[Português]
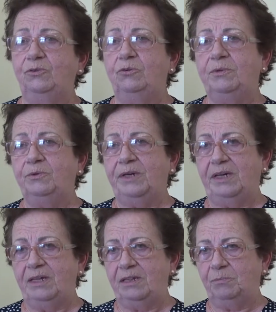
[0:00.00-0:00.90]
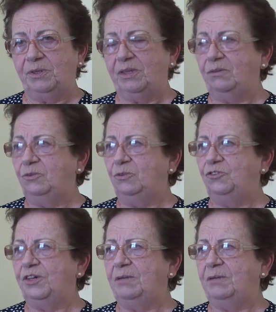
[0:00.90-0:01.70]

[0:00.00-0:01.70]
toma um AS porque está com dor de